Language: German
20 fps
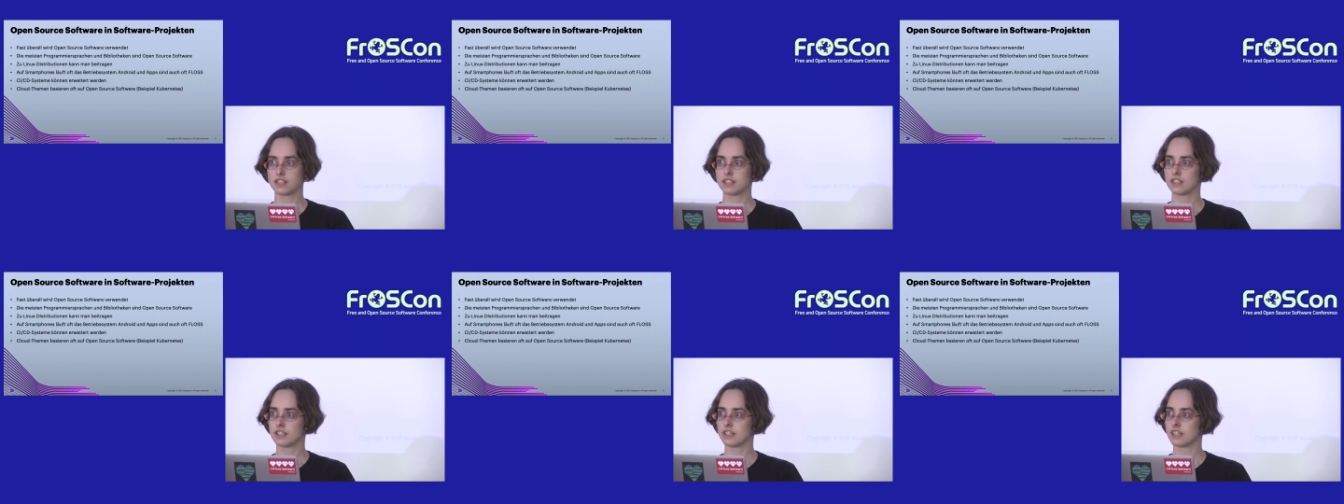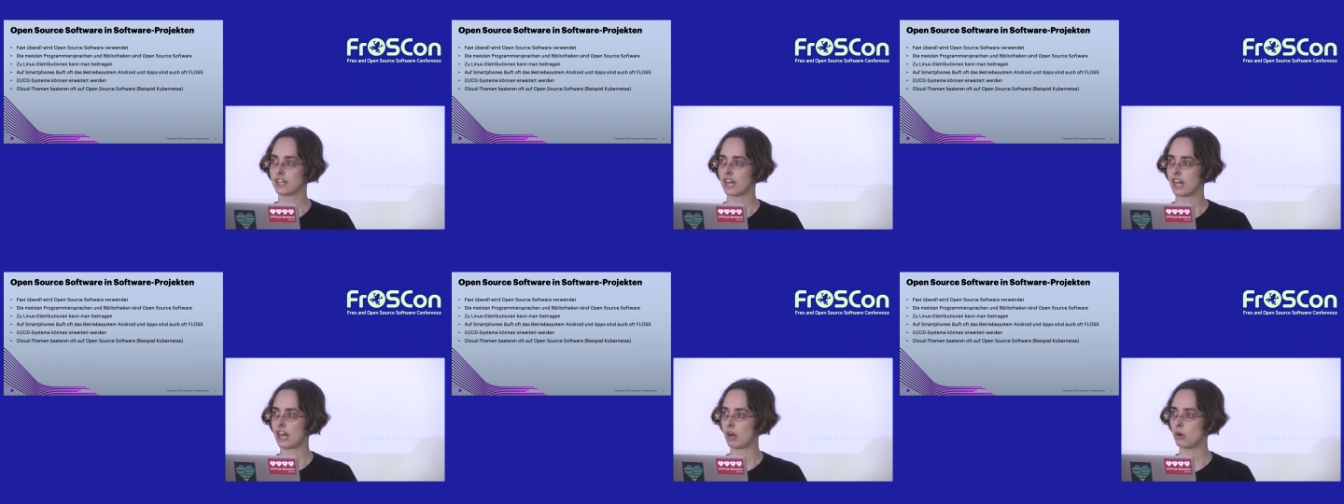
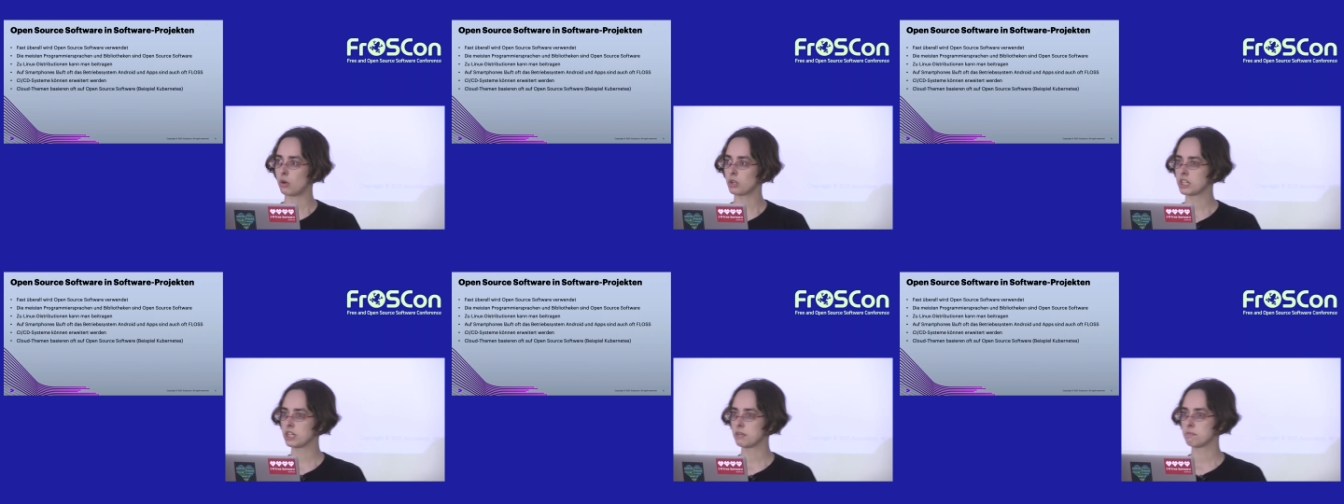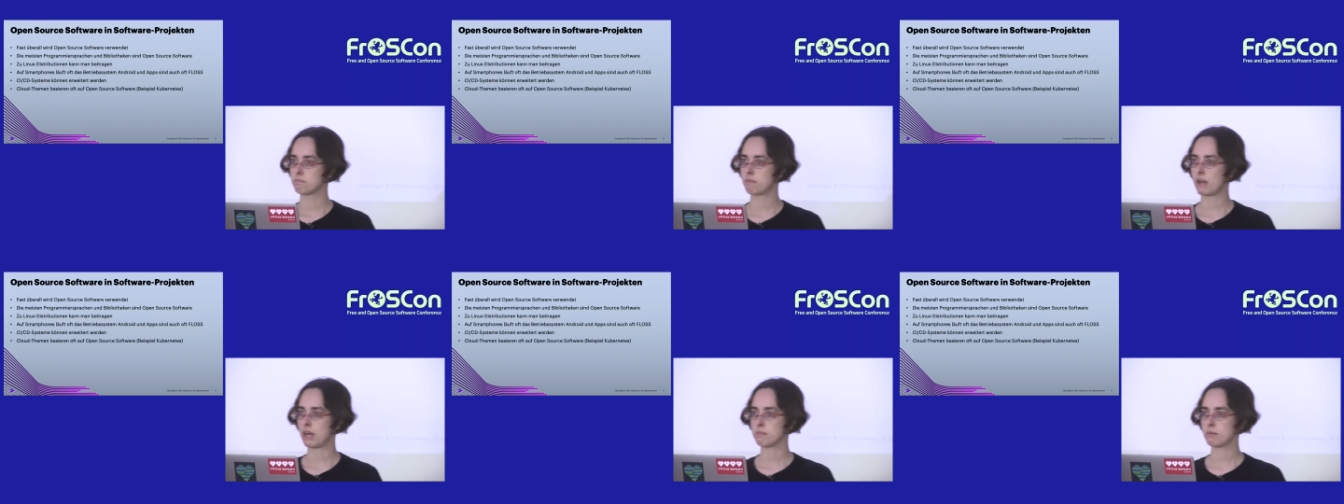ja, auch die
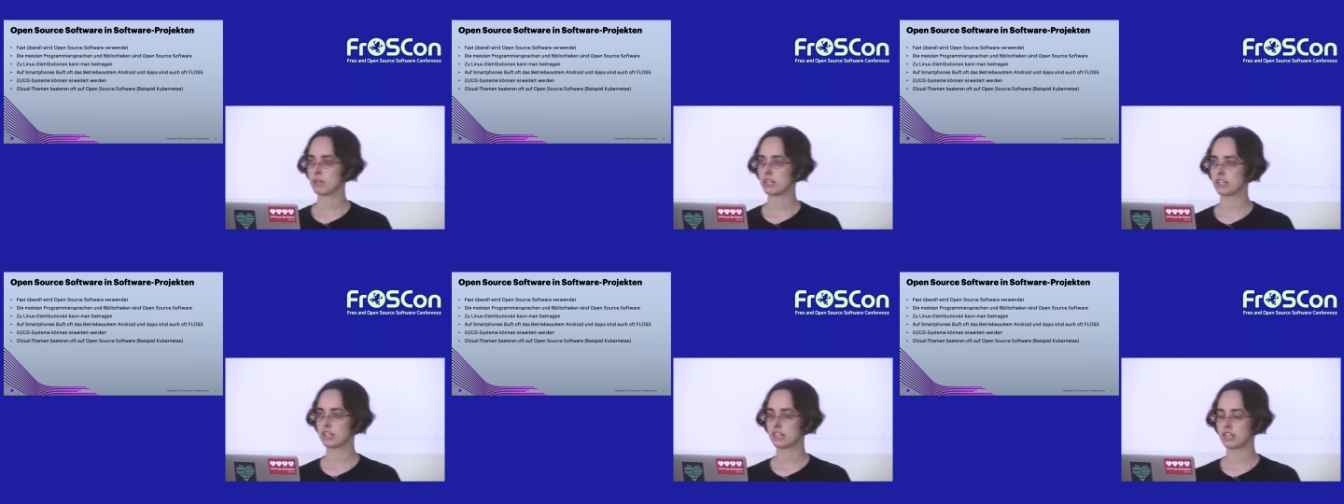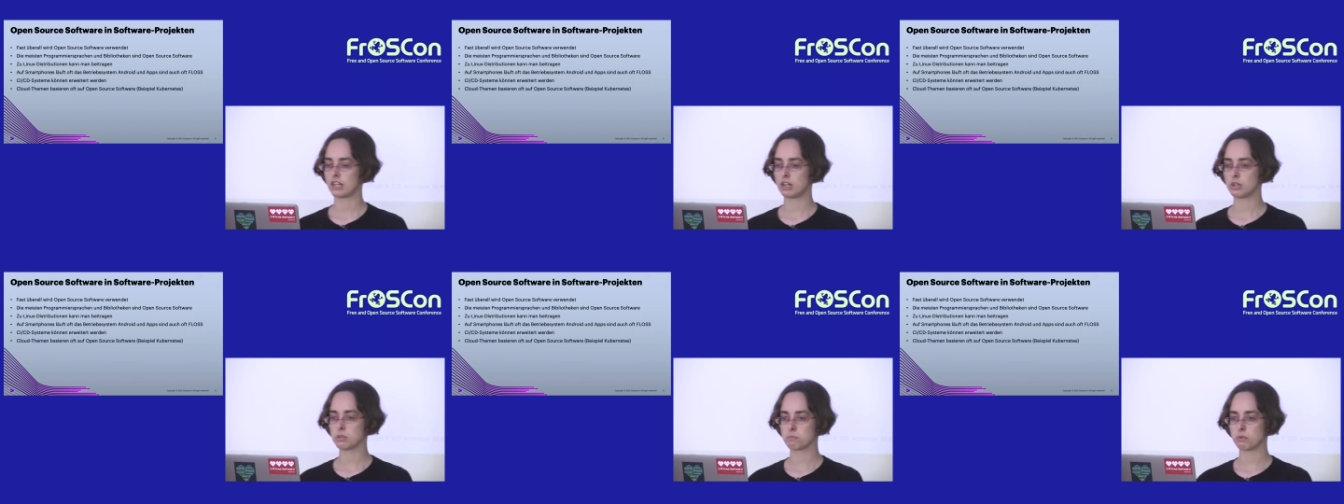Public
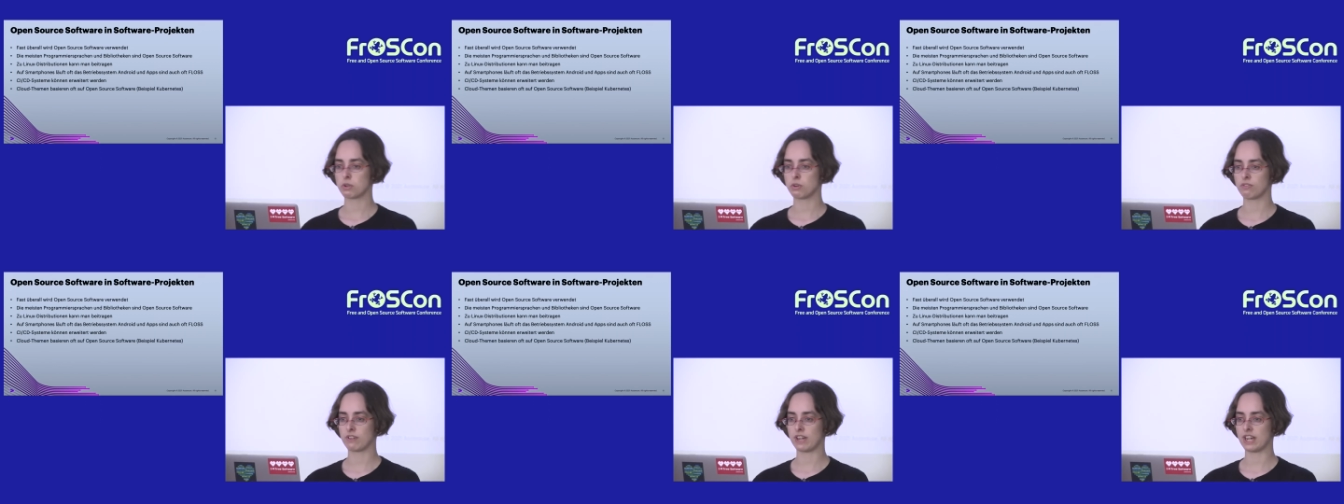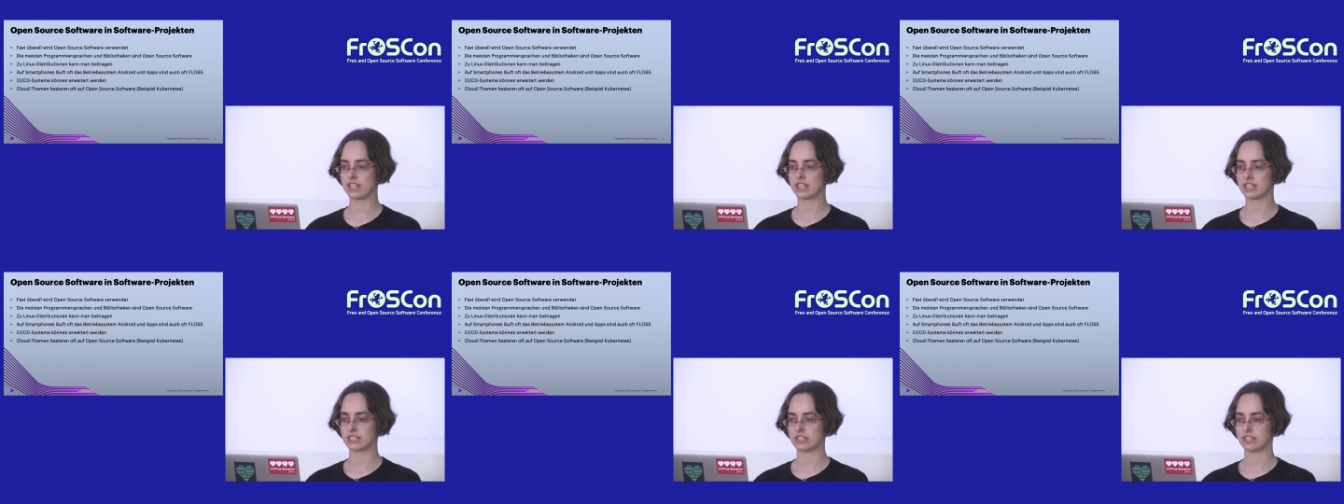Cloud
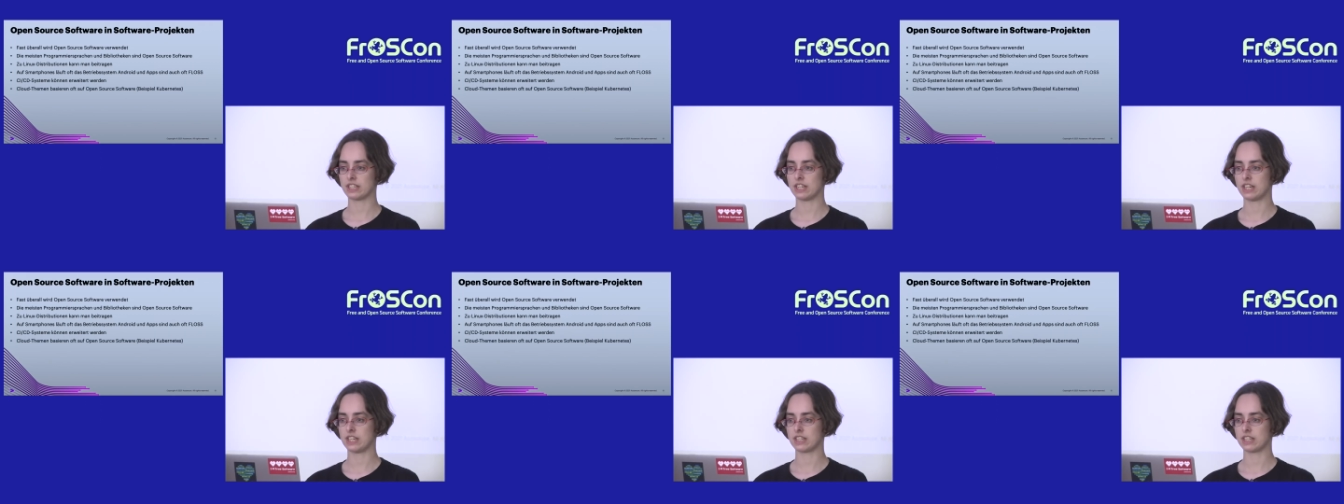Provider äh,